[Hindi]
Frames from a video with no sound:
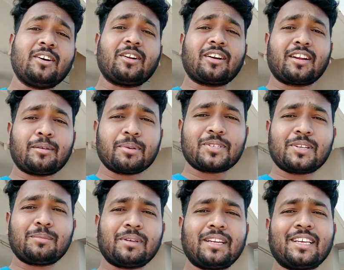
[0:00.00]
और अगर आप इस
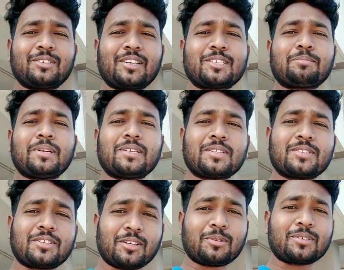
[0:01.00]
चैनल पर नहीं है तो गैस प्लीज़
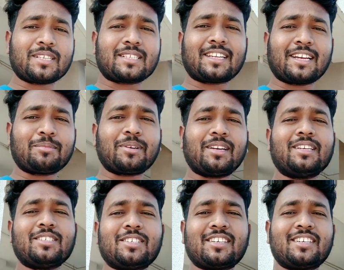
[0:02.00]
इस चैनल को सब्सक्राइब कर
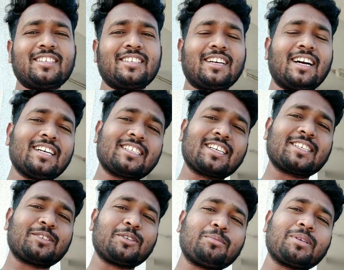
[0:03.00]
लीजिएगा आज के
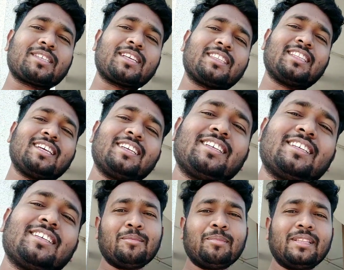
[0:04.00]
इस वीडियो में बस इतना ही
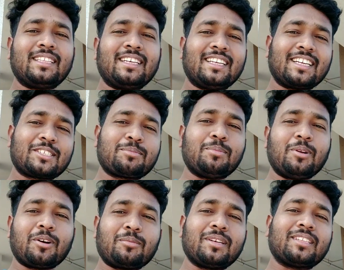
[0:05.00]
मिलते हैं नेक्स्ट
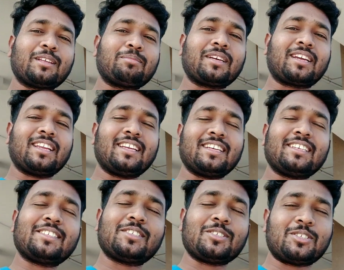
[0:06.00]
ब्लॉग में तब तक के लिए
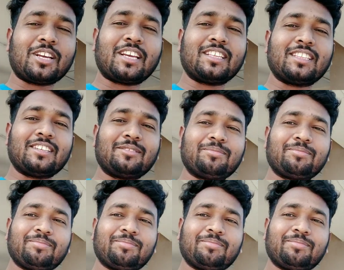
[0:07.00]
जय हिंद